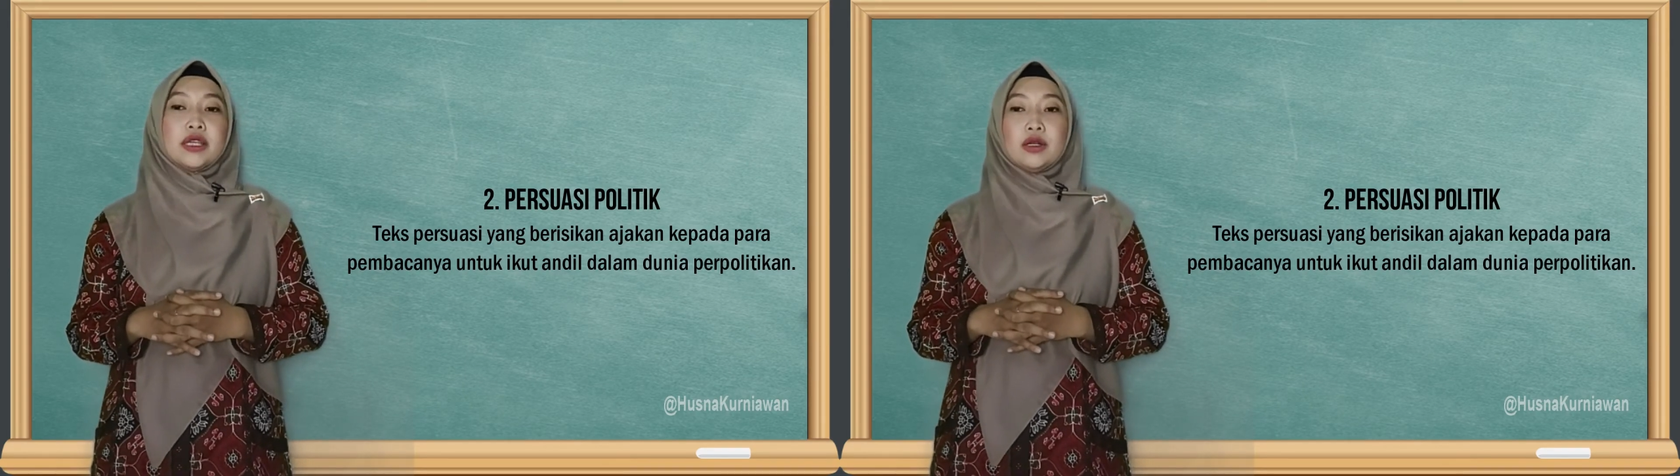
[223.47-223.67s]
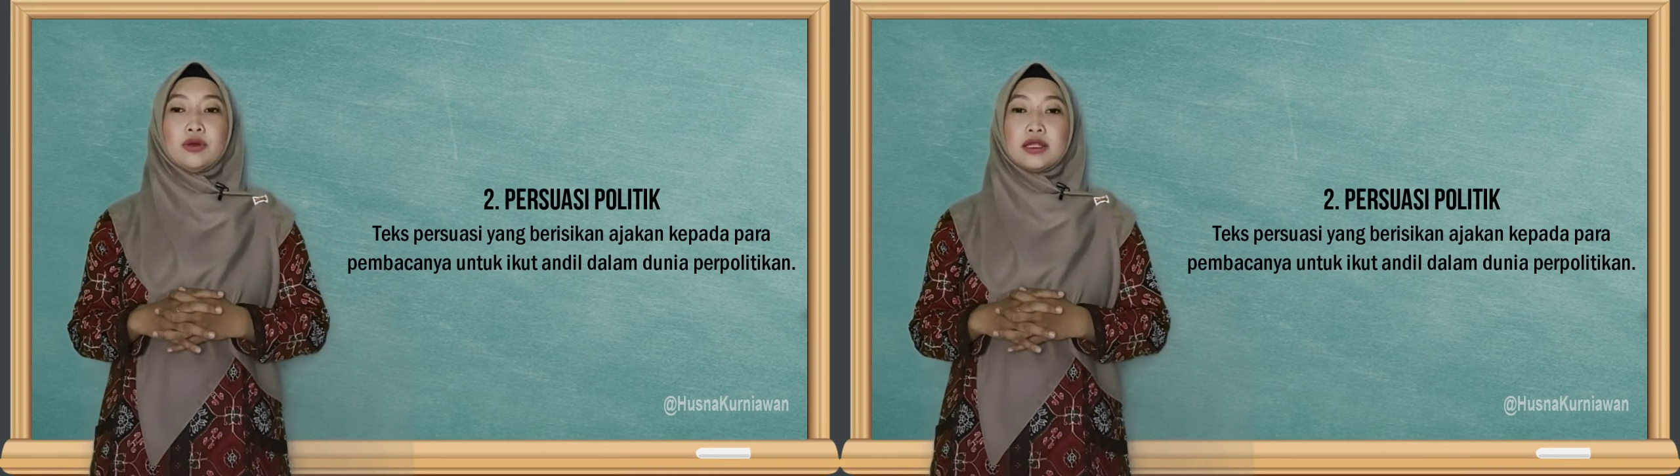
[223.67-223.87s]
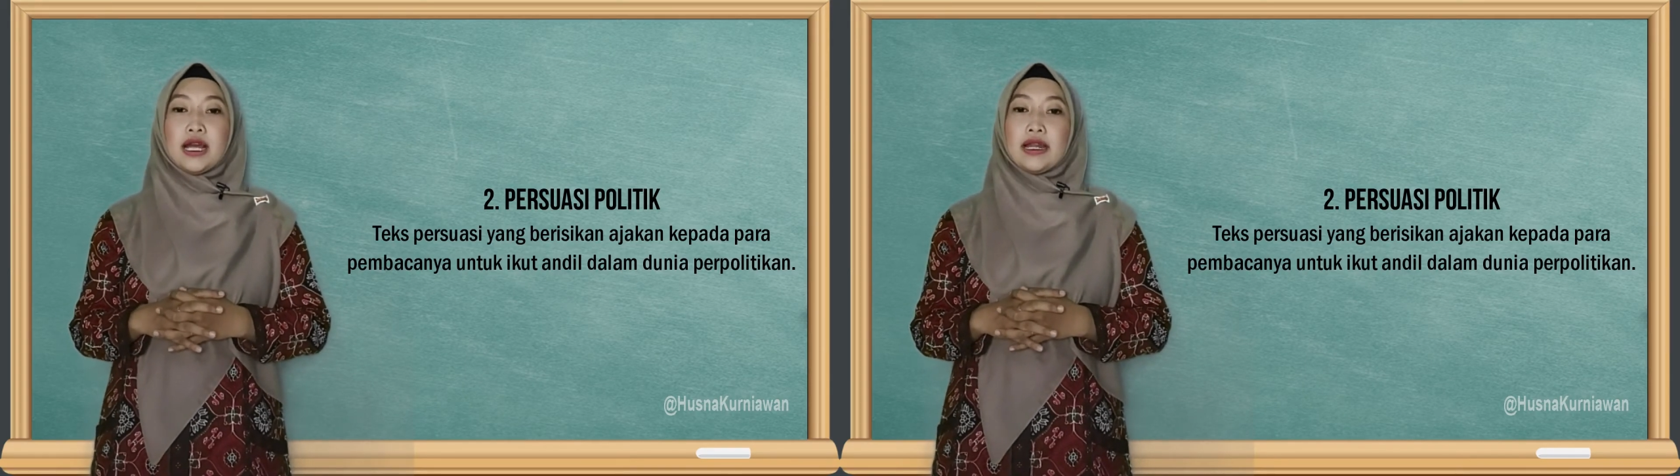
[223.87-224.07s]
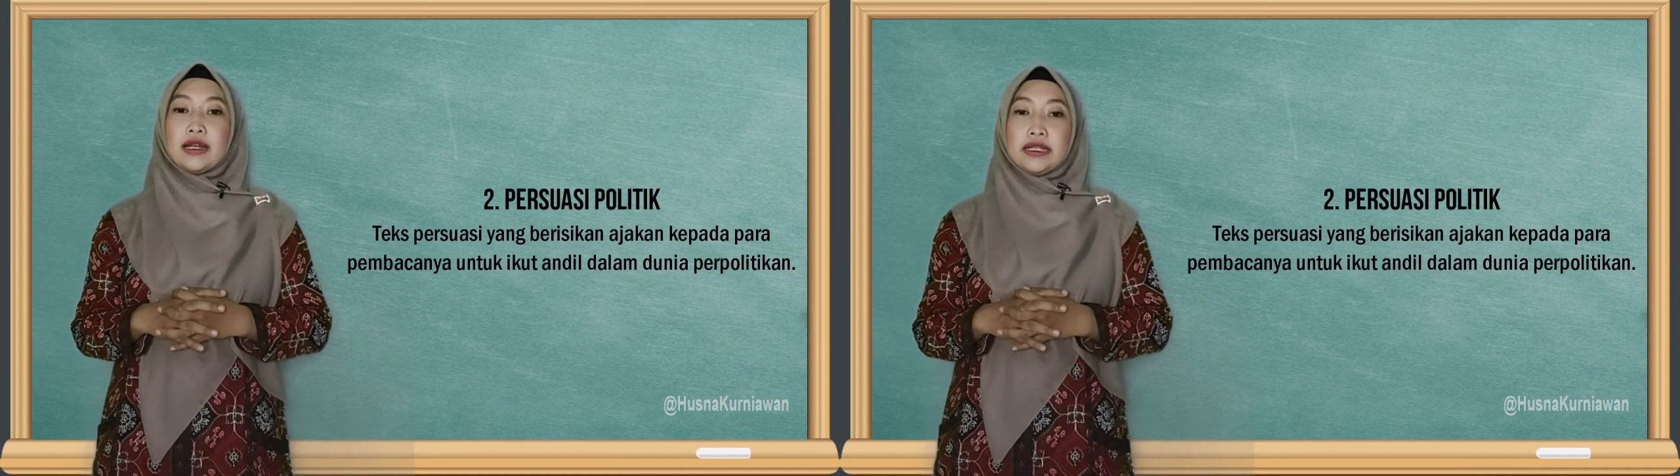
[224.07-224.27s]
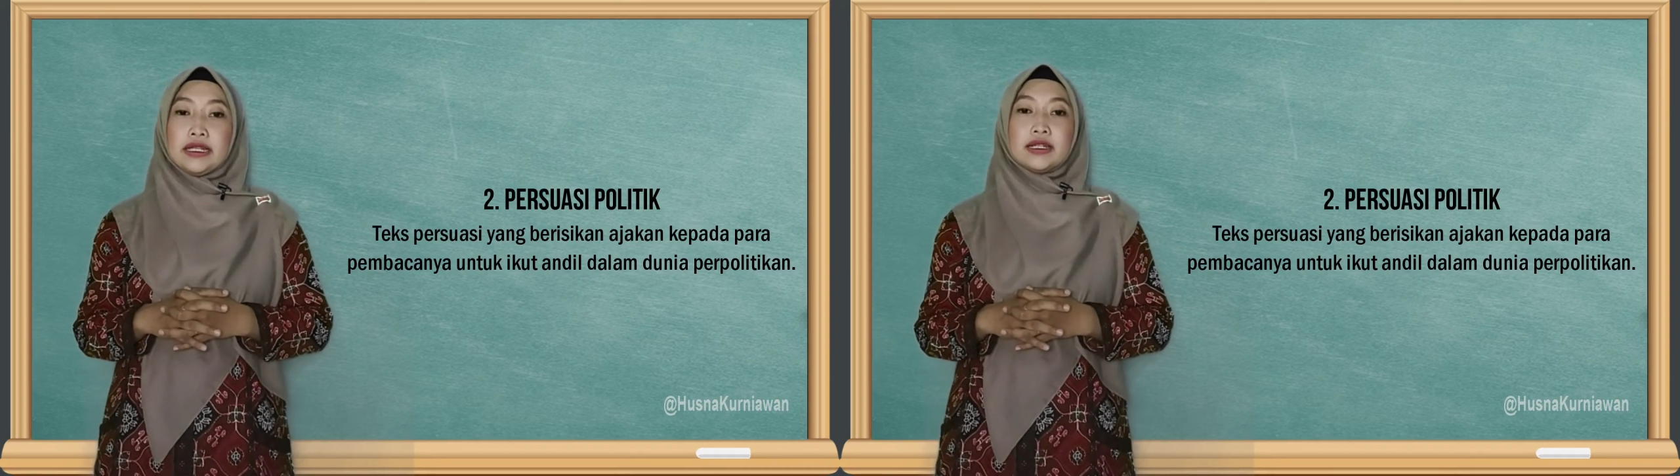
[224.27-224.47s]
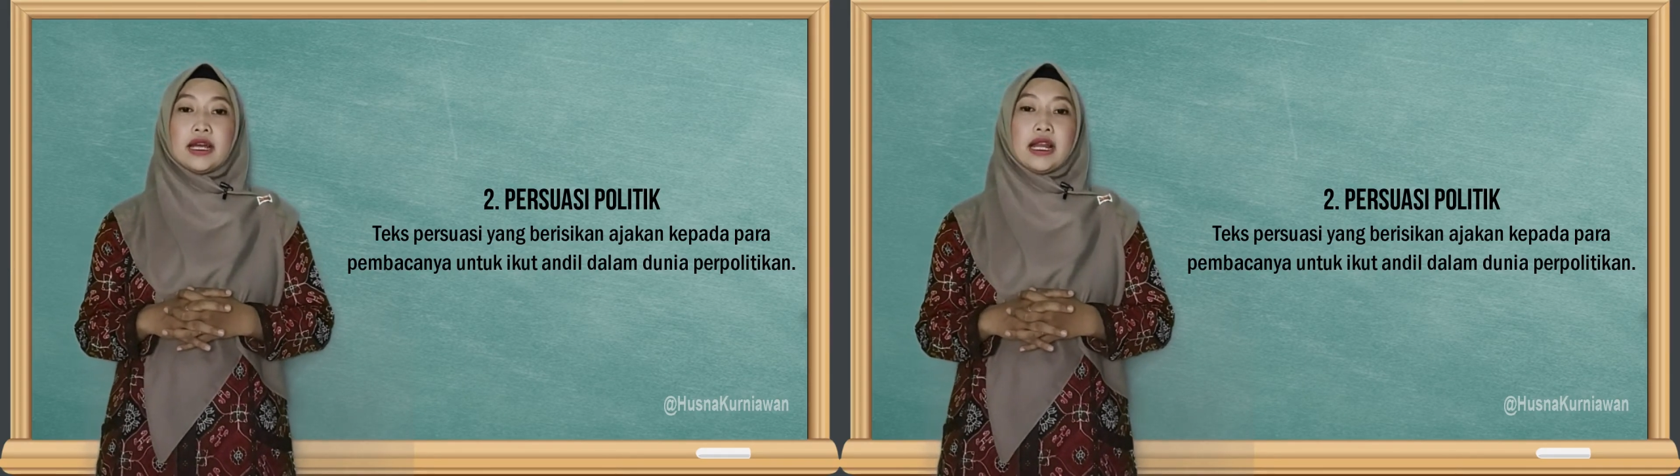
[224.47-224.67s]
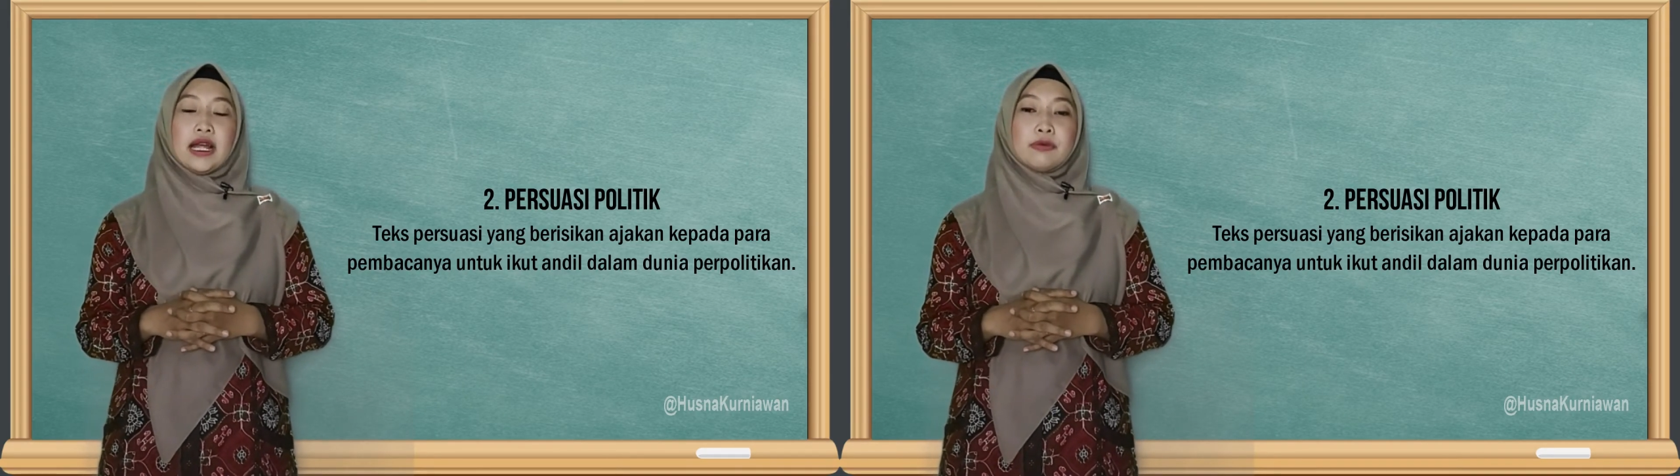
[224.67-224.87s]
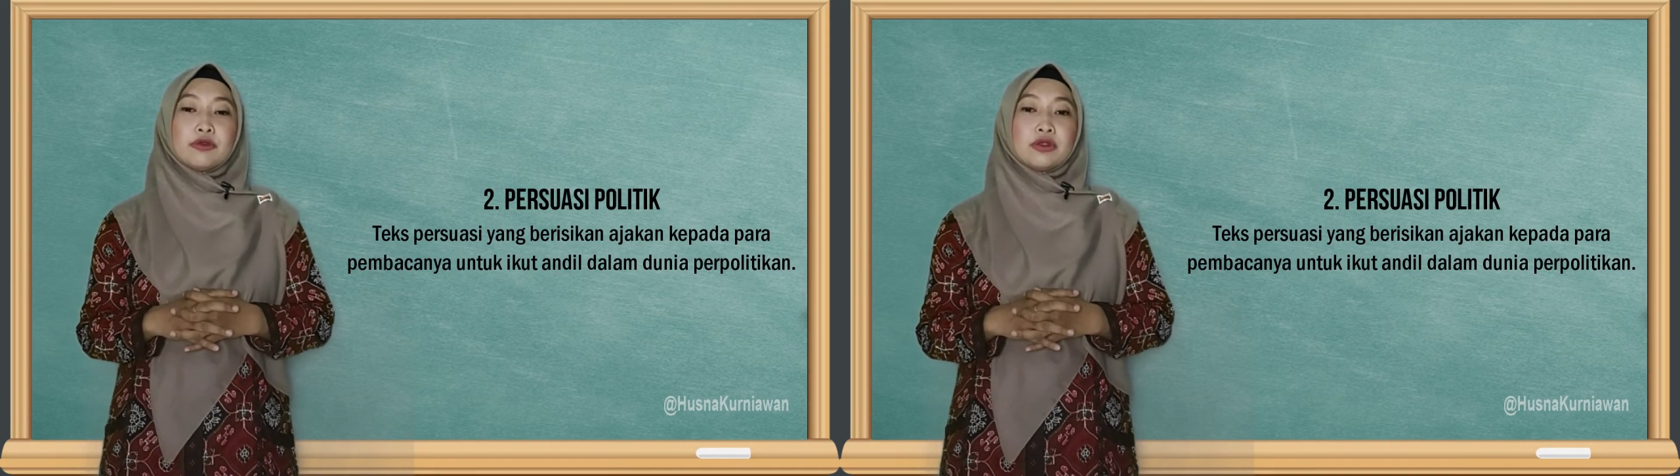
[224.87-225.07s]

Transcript: ikut andil dalam